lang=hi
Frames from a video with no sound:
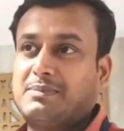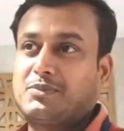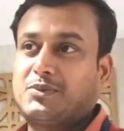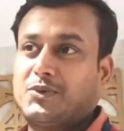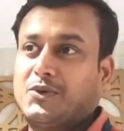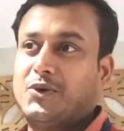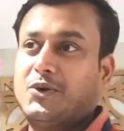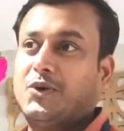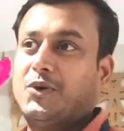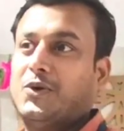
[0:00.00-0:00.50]
आप
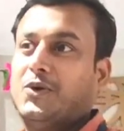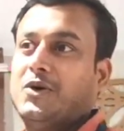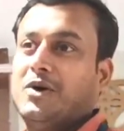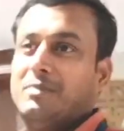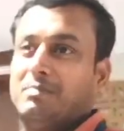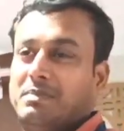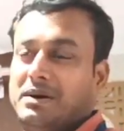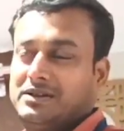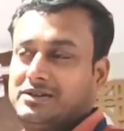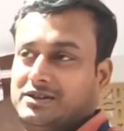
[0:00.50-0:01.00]

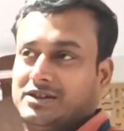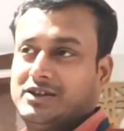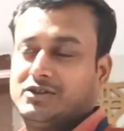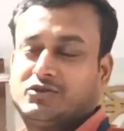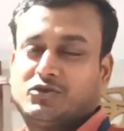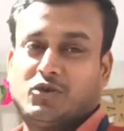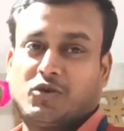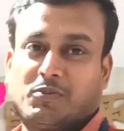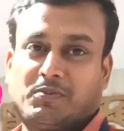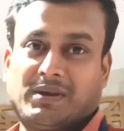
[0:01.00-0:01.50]

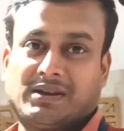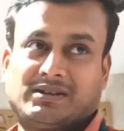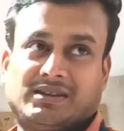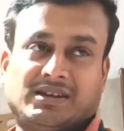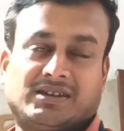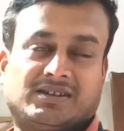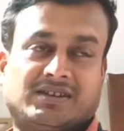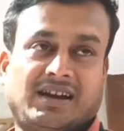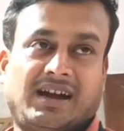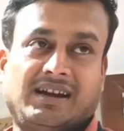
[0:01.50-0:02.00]
पच्चीस सौ रुपये
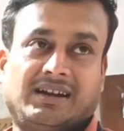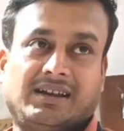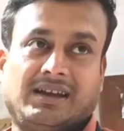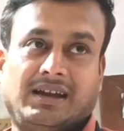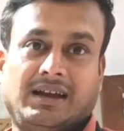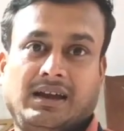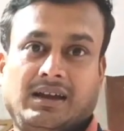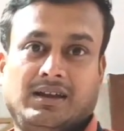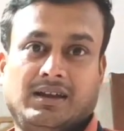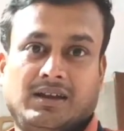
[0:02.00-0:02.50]
से स्टार्ट
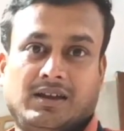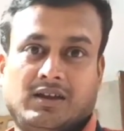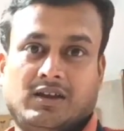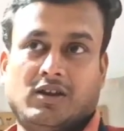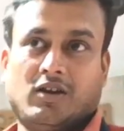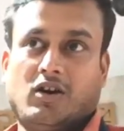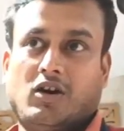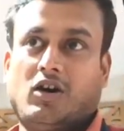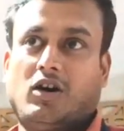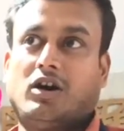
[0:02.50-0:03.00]
है
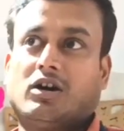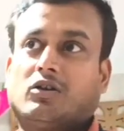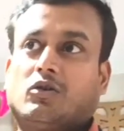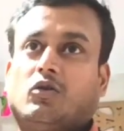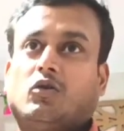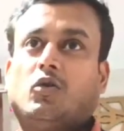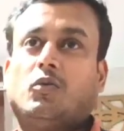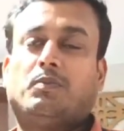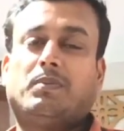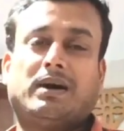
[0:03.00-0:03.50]
और
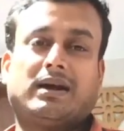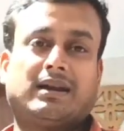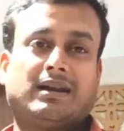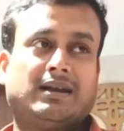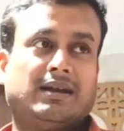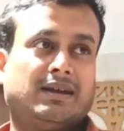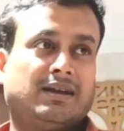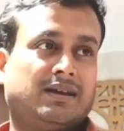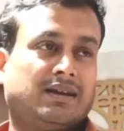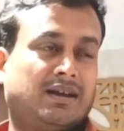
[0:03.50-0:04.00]
ऊपर
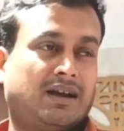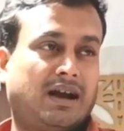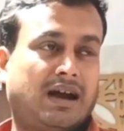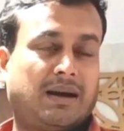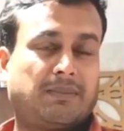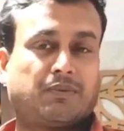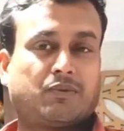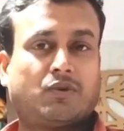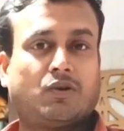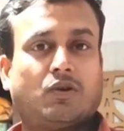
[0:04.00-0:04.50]

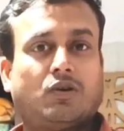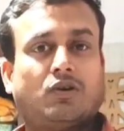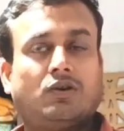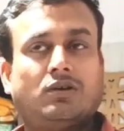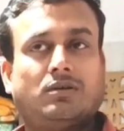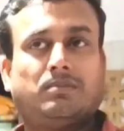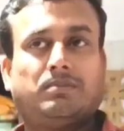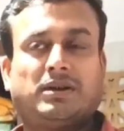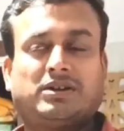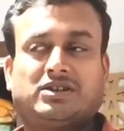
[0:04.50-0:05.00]

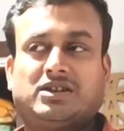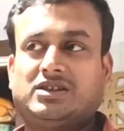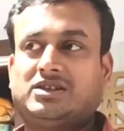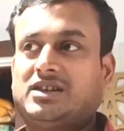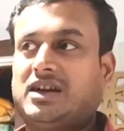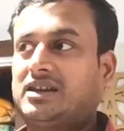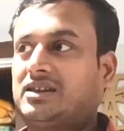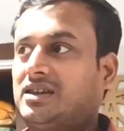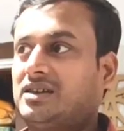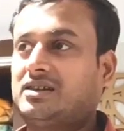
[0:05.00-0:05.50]
आपको
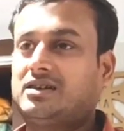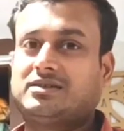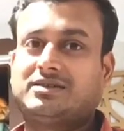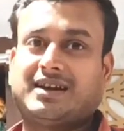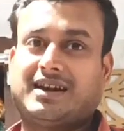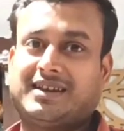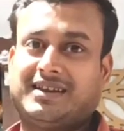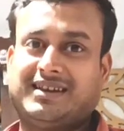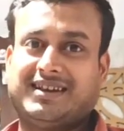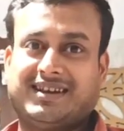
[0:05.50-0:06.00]
पच्चीस हज़ार तक की
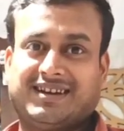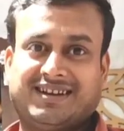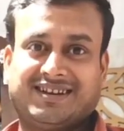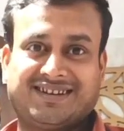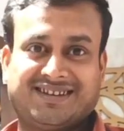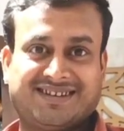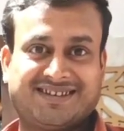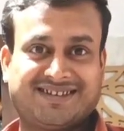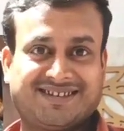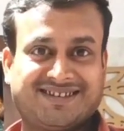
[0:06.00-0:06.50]
साड़ी है
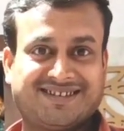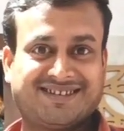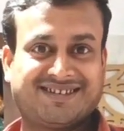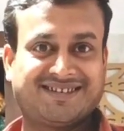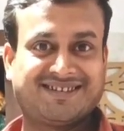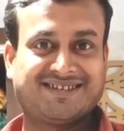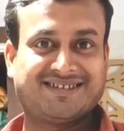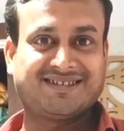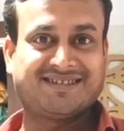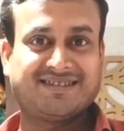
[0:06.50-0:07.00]

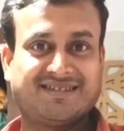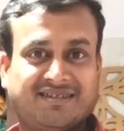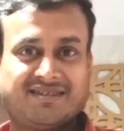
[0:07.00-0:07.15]
हाँ।